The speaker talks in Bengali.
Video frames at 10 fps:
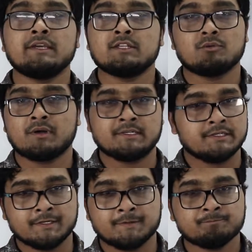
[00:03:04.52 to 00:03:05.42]
লিখিত বা
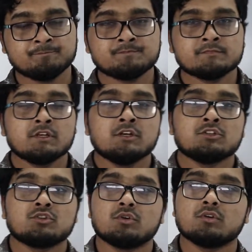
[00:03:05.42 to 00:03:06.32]
রিটেন
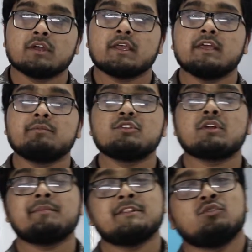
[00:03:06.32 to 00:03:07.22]
তো এর ভিতর
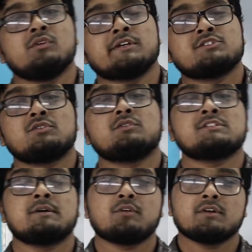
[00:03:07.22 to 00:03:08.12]
আমাদের উল্লেখযোগ্য
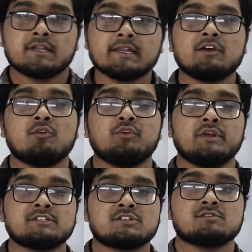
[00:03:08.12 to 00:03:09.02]
যেমন
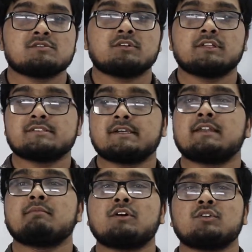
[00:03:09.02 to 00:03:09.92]
টেলিকমিউনিকেশনস অর্থাৎ
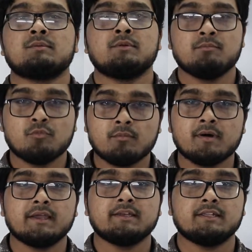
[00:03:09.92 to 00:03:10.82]
যেখানে আমরা কথা বলি
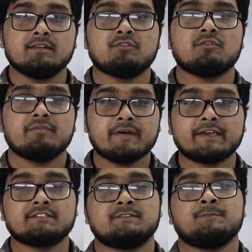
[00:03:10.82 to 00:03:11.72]
মোবাইল টেলিফোন
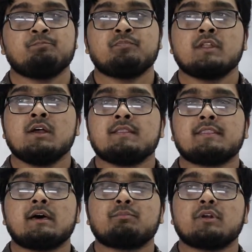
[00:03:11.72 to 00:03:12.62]
ফ্যাক্স
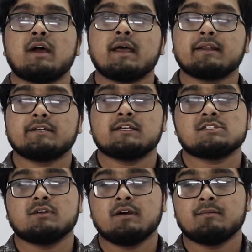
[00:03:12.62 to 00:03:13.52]
তারপরে আর একটা
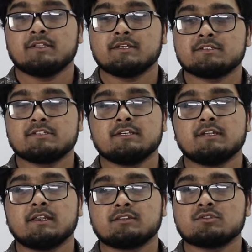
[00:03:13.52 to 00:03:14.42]
আছে হলো আমাদের
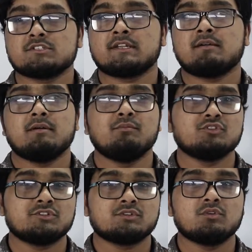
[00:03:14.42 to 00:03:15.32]
সিগনাল তো যেটা আমরা
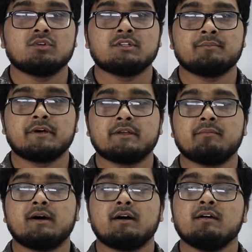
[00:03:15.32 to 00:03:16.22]
মোর্স কোড হতে পারে
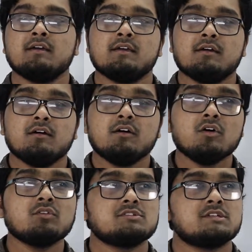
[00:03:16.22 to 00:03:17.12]
বা
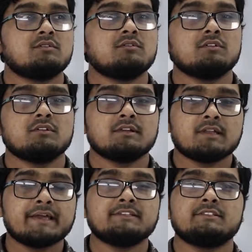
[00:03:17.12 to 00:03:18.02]
অন্য যে কোনো
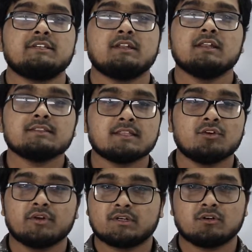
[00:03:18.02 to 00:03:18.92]
লাইট সিগনাল ইত্যাদি
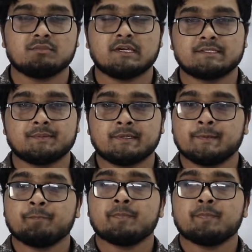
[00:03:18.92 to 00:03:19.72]
অনেক রকম থাকতে পারে